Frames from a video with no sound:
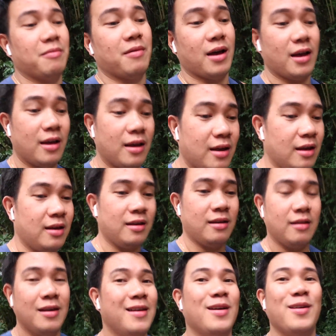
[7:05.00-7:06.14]
ba diba?
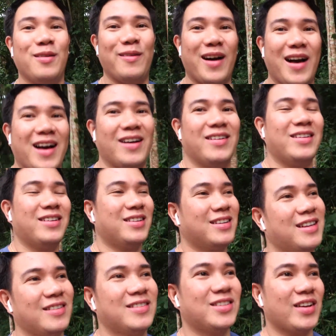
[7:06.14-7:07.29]
Wow,
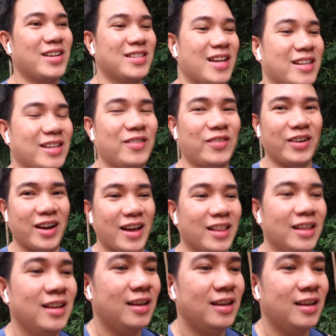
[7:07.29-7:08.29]
I'm so excited for that.